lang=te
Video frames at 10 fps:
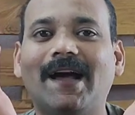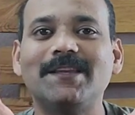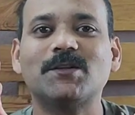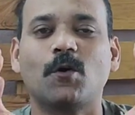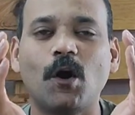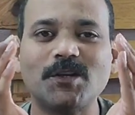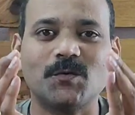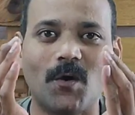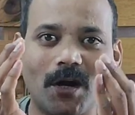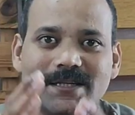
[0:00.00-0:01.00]
అది స్కాచ్
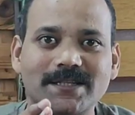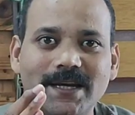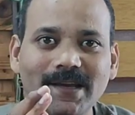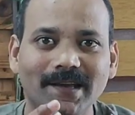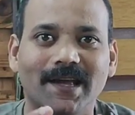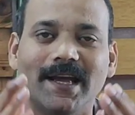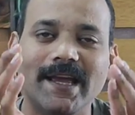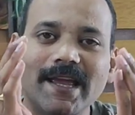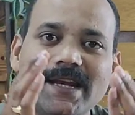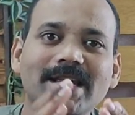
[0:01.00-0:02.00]
మాల్స్ని
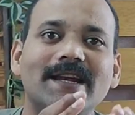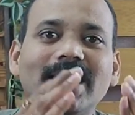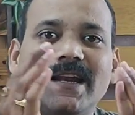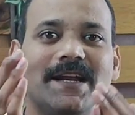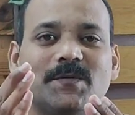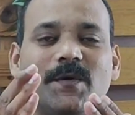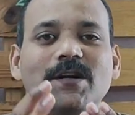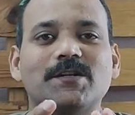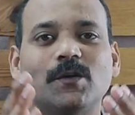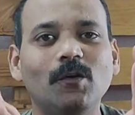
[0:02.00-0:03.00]
ఇండియన్ గ్రెయిన్
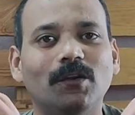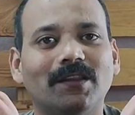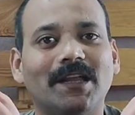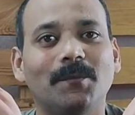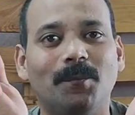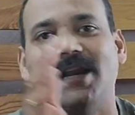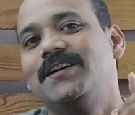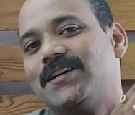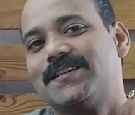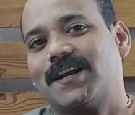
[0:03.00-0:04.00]
స్పిరిట్స్తో దాన్ని
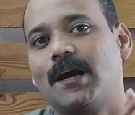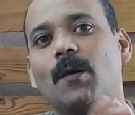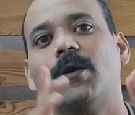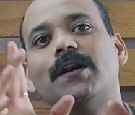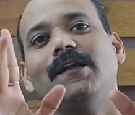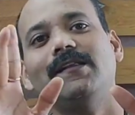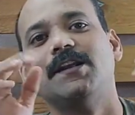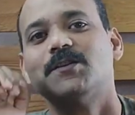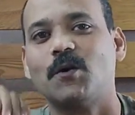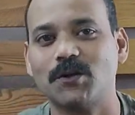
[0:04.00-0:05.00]
బ్లెండ్ చేశారు కాబట్టి
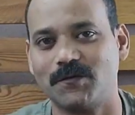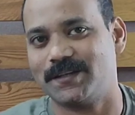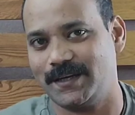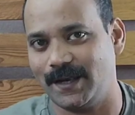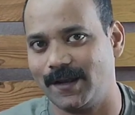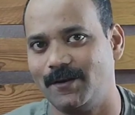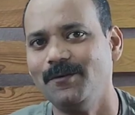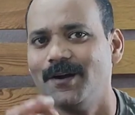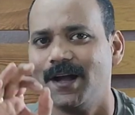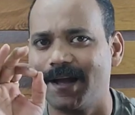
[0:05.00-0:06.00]
దాన్ని స్కాచ్ విస్కీ అన్నాను
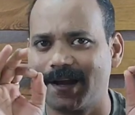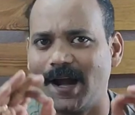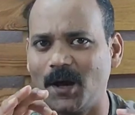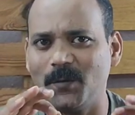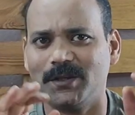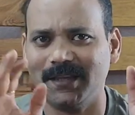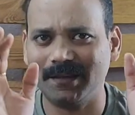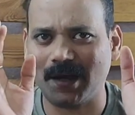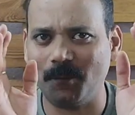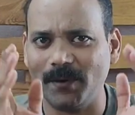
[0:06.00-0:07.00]
కాకపోతే
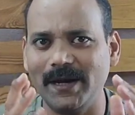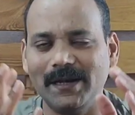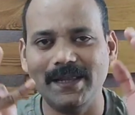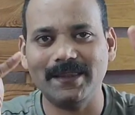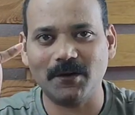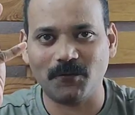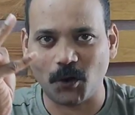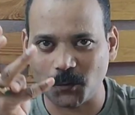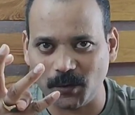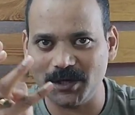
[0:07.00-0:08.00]
కంప్లీట్లీ దాని
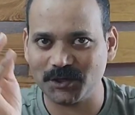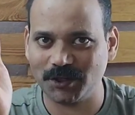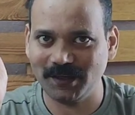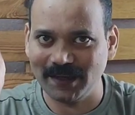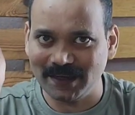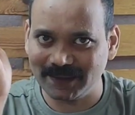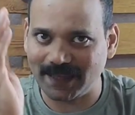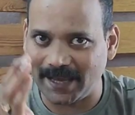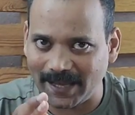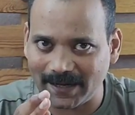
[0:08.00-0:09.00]
ఫార్ములేషన్
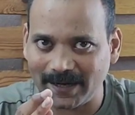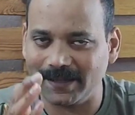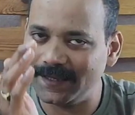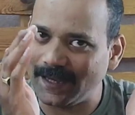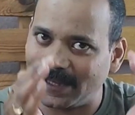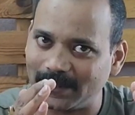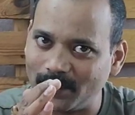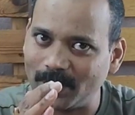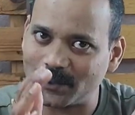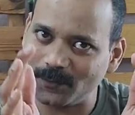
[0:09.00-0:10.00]
తయారైంది అంత
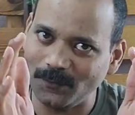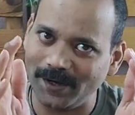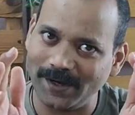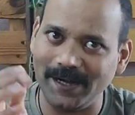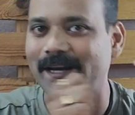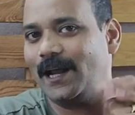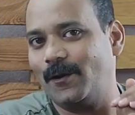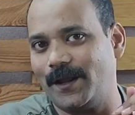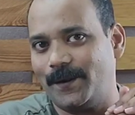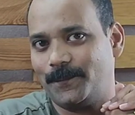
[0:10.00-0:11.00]
మాత్రం
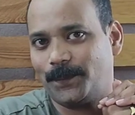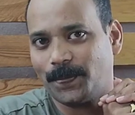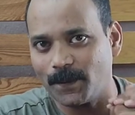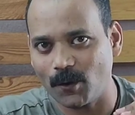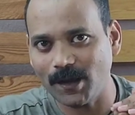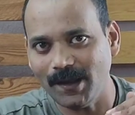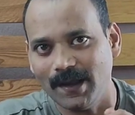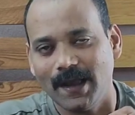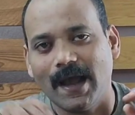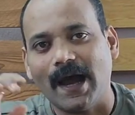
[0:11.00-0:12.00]
ఇండియాలోనే ఓకే
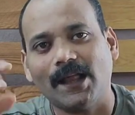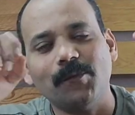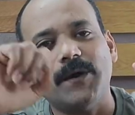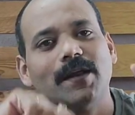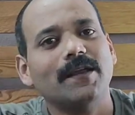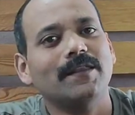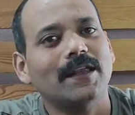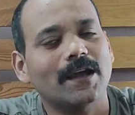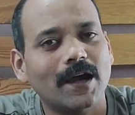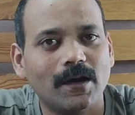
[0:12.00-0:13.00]
అది మనకి
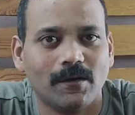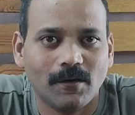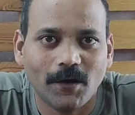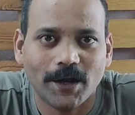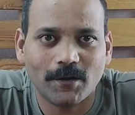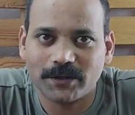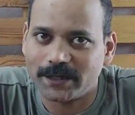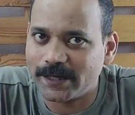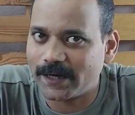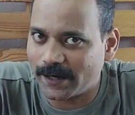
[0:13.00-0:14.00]
తెలంగాణలో అరౌండ్
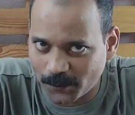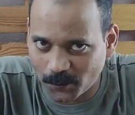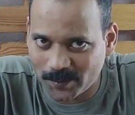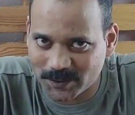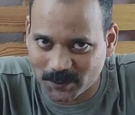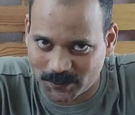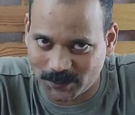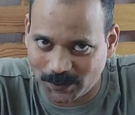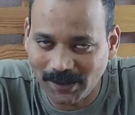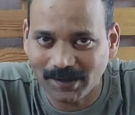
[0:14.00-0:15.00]
థర్టీన్ హండ్రెడ్ రూపీస్కి
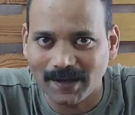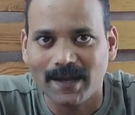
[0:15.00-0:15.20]
వస్తుంది